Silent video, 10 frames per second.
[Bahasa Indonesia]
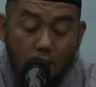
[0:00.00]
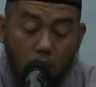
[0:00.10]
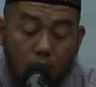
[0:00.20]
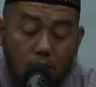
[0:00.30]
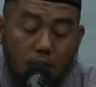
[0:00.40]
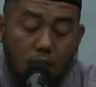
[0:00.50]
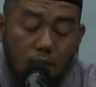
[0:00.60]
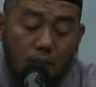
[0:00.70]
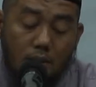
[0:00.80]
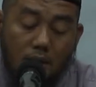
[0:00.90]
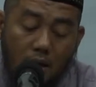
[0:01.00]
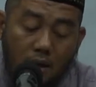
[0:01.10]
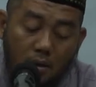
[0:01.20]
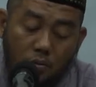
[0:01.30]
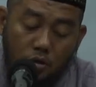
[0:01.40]
wanjabat
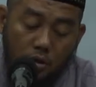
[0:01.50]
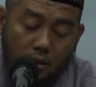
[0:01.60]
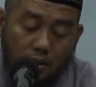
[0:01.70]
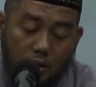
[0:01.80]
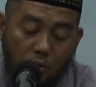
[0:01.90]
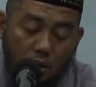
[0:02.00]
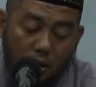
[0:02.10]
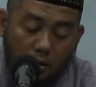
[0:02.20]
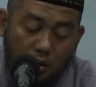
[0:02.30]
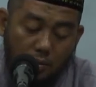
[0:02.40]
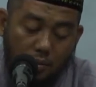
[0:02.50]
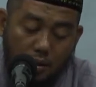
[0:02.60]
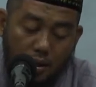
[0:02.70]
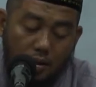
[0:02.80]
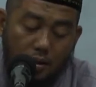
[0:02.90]
sahaibu syak warraibi
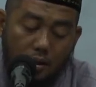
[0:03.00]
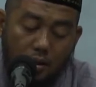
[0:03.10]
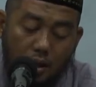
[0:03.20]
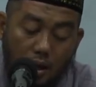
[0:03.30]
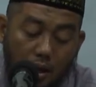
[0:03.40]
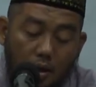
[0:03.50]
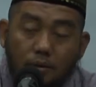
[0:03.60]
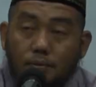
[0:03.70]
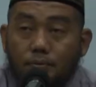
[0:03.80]
anha